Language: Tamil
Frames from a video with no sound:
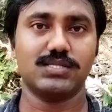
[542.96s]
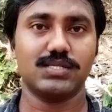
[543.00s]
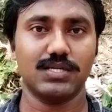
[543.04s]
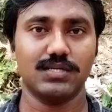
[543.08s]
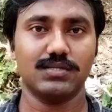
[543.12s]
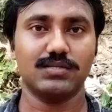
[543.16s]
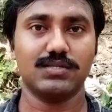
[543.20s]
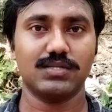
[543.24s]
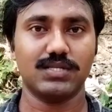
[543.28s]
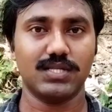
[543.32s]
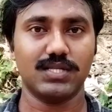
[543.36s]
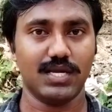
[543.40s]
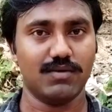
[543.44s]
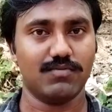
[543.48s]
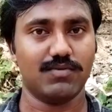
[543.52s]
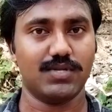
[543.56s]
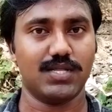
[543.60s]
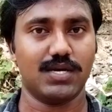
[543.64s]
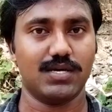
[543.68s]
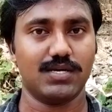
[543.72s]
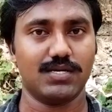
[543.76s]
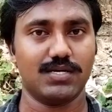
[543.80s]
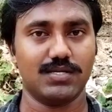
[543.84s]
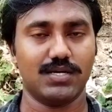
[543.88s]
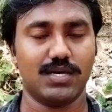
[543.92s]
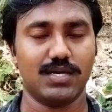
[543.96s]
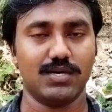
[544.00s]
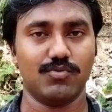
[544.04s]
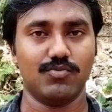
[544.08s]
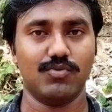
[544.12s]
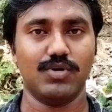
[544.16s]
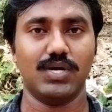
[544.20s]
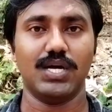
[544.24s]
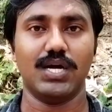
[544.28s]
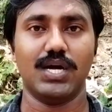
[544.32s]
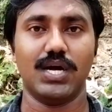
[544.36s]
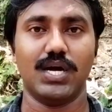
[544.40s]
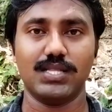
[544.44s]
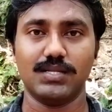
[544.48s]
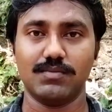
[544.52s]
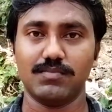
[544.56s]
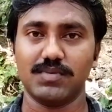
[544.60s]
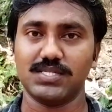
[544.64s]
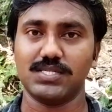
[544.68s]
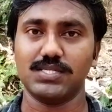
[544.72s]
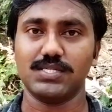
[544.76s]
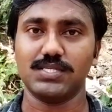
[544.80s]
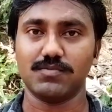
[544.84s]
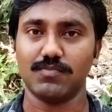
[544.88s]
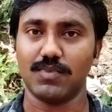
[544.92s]
ஸ்ட்ரென்த் தேவைதான்றதுனால கூட அந்த
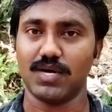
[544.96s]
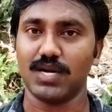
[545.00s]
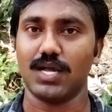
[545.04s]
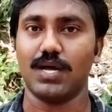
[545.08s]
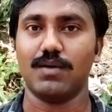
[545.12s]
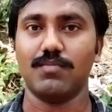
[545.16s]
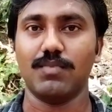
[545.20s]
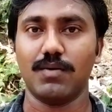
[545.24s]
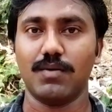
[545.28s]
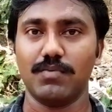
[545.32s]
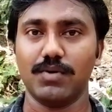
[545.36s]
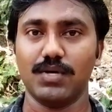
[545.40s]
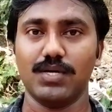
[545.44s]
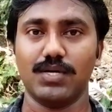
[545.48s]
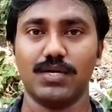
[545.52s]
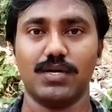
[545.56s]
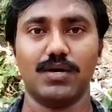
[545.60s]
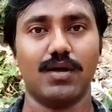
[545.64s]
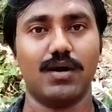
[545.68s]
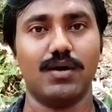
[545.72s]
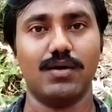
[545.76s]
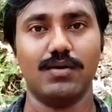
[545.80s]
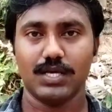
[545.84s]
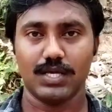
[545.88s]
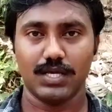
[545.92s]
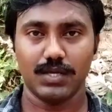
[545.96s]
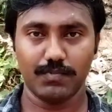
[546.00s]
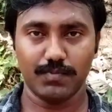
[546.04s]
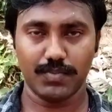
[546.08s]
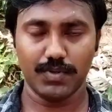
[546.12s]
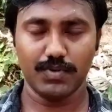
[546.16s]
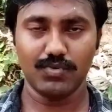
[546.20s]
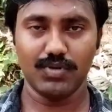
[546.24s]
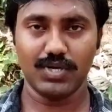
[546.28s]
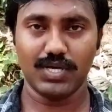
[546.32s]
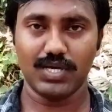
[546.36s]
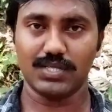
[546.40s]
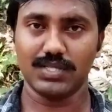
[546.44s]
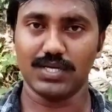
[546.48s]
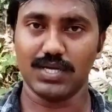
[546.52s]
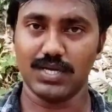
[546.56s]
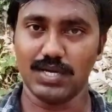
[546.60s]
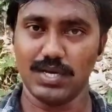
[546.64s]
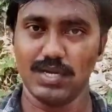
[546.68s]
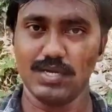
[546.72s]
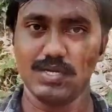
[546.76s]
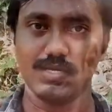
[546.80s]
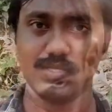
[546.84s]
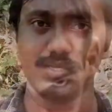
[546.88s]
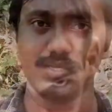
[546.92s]
மசில்ஸ் மறையாமல் அப்படியே இருக்கலாம் இப்போவும் நீங்கள் தண்டால்